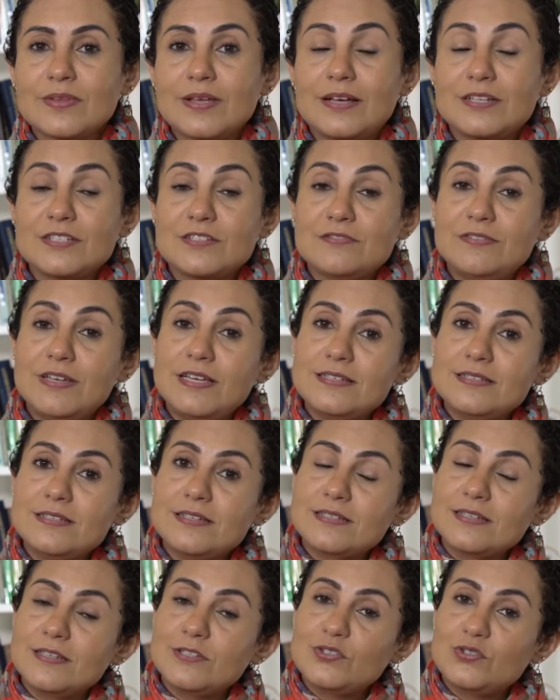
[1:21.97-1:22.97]
Às vezes,
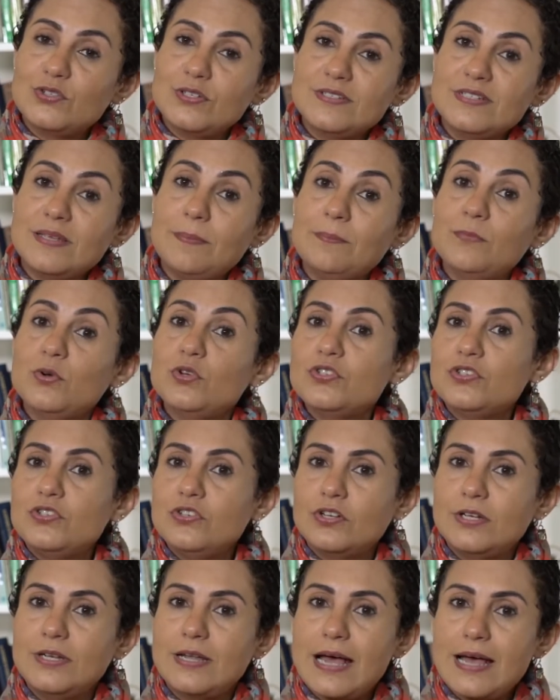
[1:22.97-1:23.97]
as questões
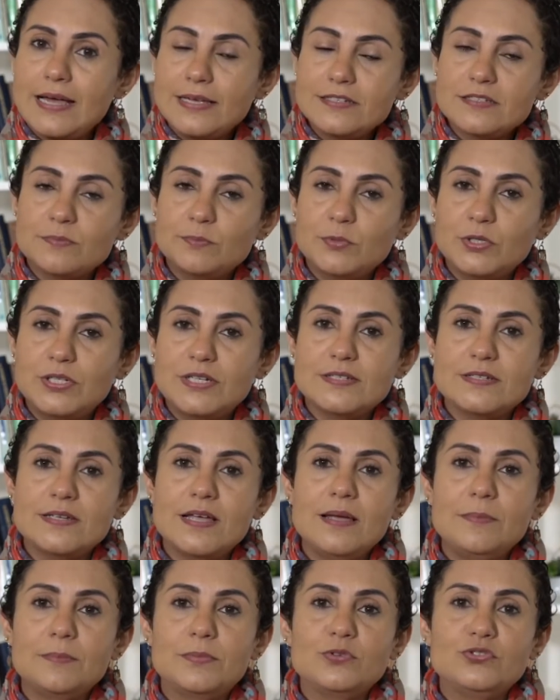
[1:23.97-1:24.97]
emocionais, por
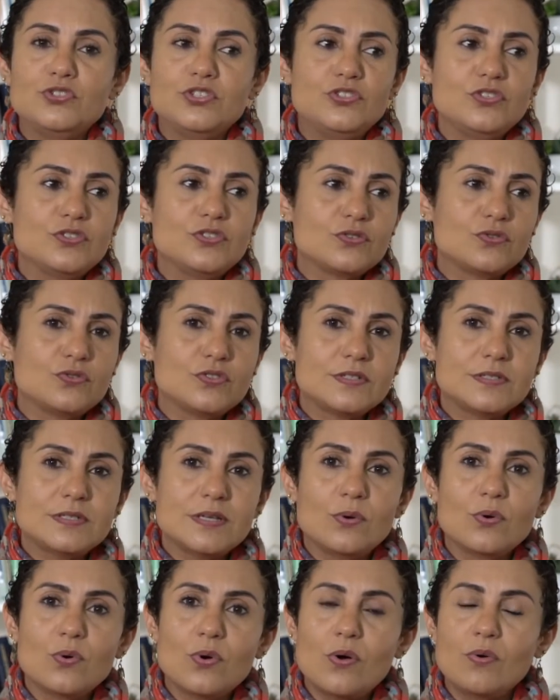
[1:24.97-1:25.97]
exemplo, de
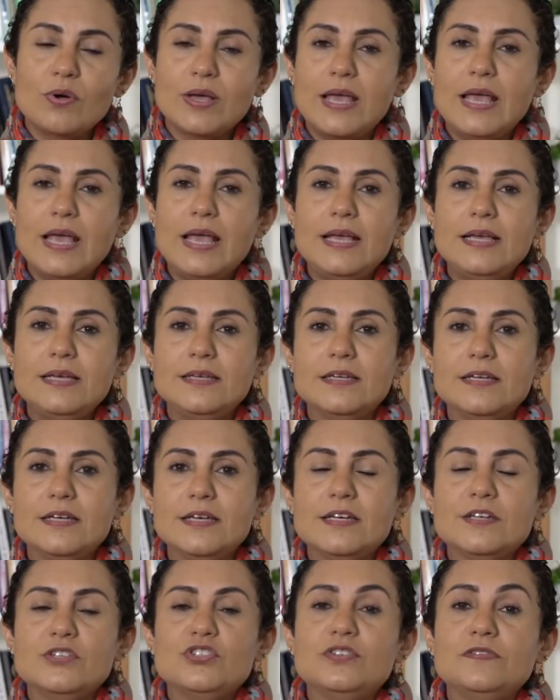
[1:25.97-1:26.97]
discussão com alguém,
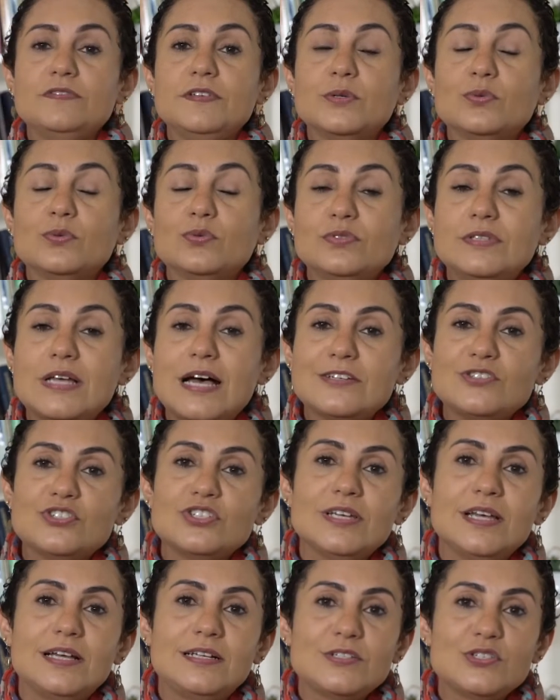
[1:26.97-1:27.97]
dificuldade de
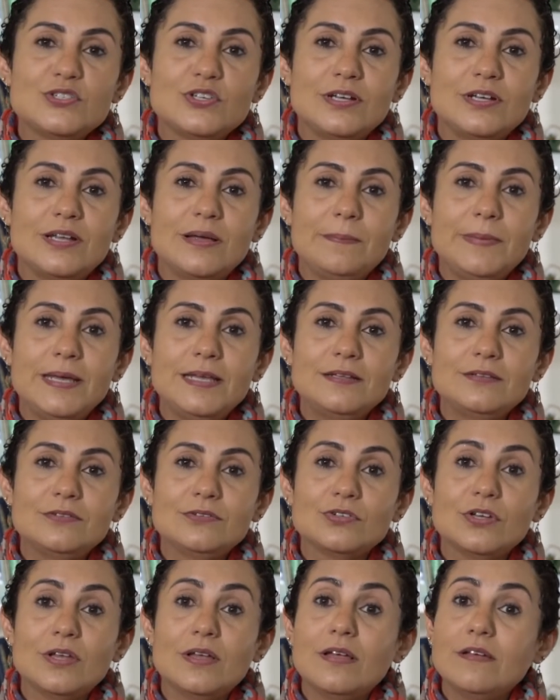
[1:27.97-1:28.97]

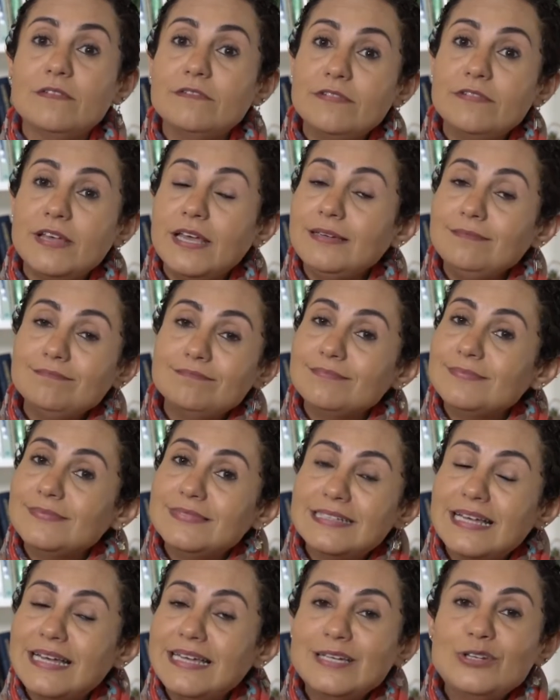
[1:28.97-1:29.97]
relacionamento vem
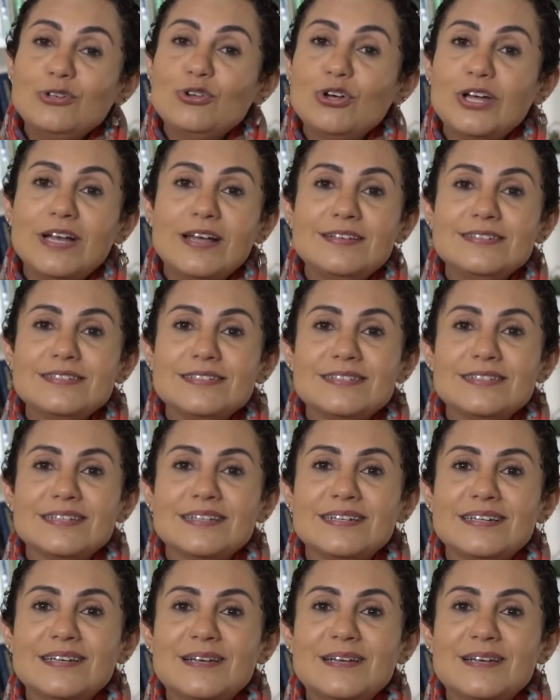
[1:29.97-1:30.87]
da ignorância,